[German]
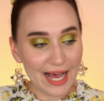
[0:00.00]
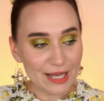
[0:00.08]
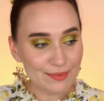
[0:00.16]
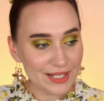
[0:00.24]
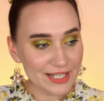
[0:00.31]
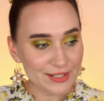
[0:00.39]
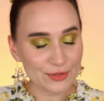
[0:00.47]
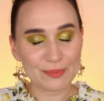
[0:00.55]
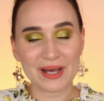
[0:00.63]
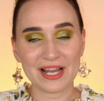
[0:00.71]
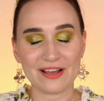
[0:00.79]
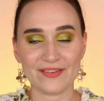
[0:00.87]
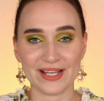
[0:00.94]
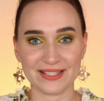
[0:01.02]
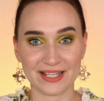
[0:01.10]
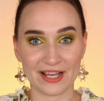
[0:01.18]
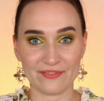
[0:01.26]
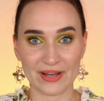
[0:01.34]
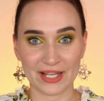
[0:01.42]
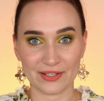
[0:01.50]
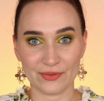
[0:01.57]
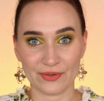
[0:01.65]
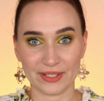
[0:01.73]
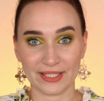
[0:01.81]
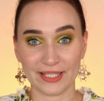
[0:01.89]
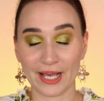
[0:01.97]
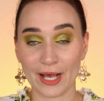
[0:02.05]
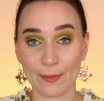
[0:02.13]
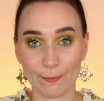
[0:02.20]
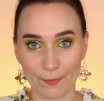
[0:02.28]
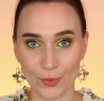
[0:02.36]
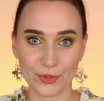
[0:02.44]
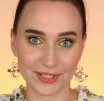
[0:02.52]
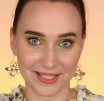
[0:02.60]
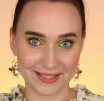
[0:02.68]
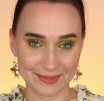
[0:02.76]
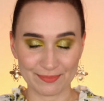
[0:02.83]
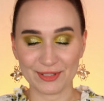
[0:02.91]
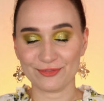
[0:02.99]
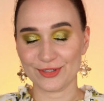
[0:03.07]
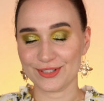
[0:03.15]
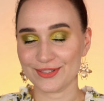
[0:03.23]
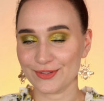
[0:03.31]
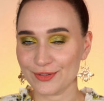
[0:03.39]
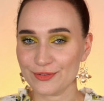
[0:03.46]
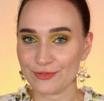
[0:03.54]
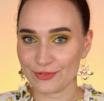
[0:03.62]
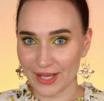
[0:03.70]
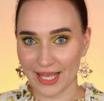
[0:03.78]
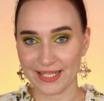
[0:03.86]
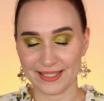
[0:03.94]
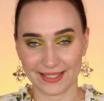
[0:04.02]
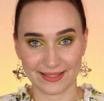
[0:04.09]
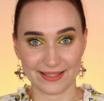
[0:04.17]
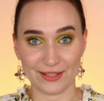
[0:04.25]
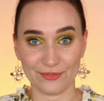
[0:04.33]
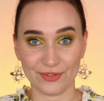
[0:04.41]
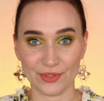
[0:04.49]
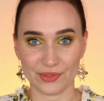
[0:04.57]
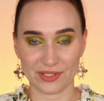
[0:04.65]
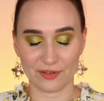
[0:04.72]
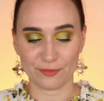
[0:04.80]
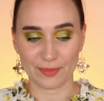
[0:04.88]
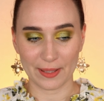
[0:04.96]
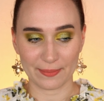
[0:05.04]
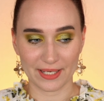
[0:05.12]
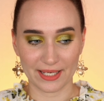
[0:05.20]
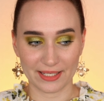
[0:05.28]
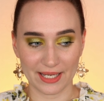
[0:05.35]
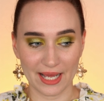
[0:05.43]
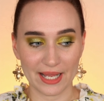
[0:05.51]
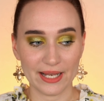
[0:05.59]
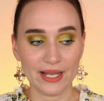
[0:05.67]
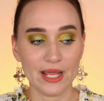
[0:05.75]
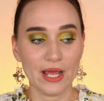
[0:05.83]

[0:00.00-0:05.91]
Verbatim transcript: aber normalerweise erwarten euch ja montags, mittwochs und freitags hier Videos auf meinem Kanal.